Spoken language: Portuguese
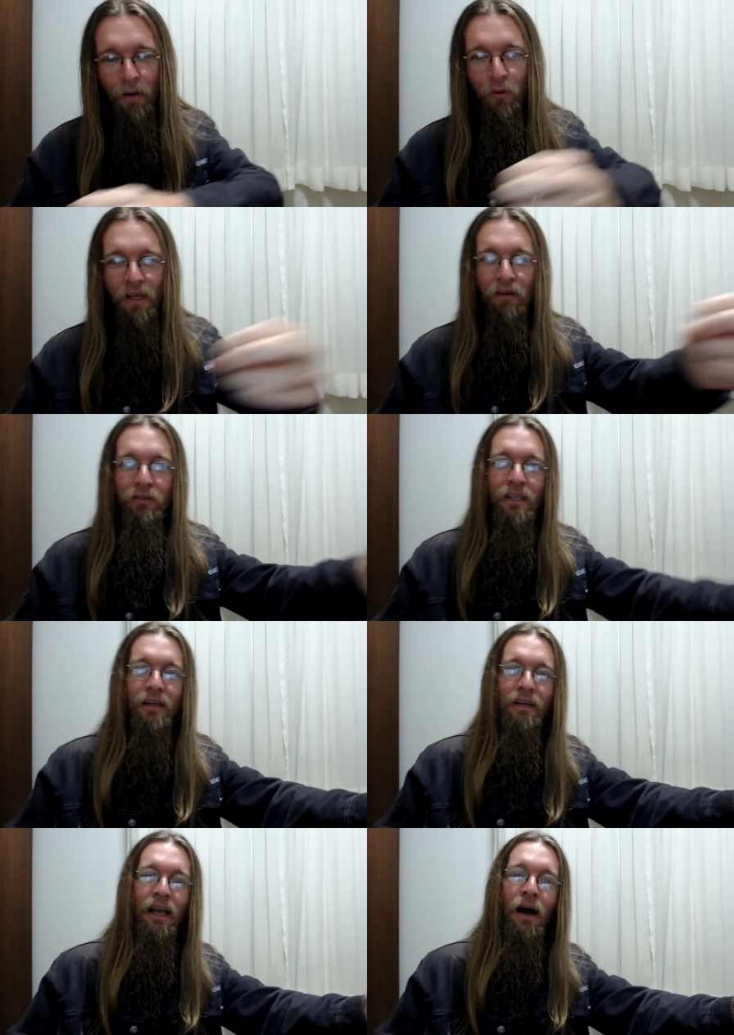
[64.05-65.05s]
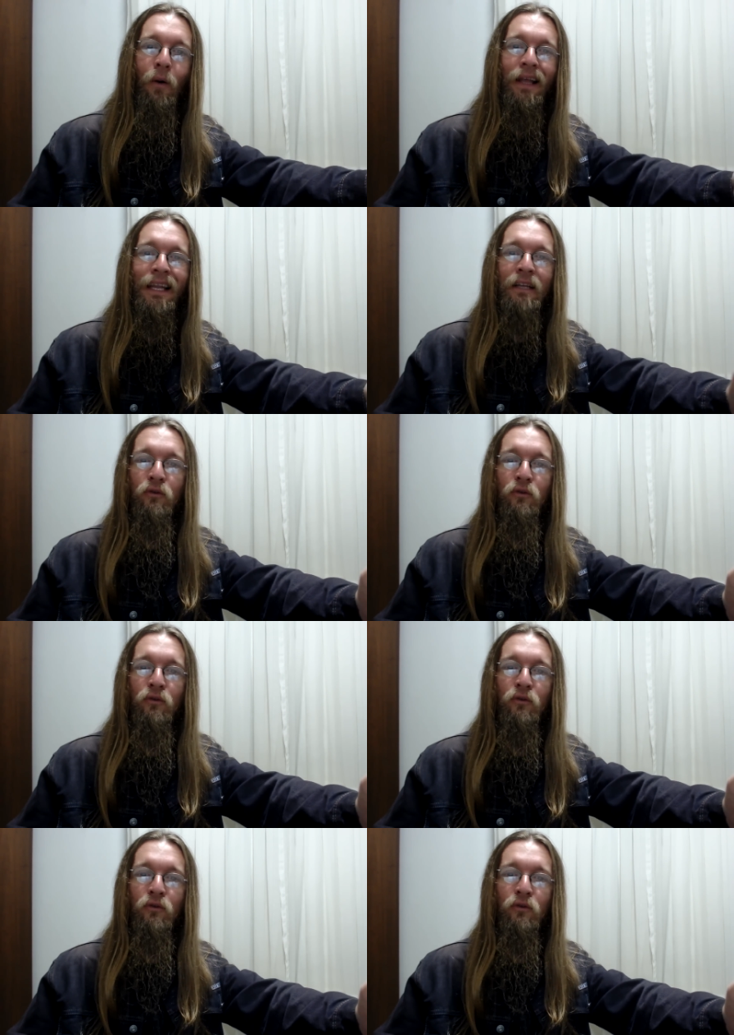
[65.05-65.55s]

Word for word: Porque a vida real ela é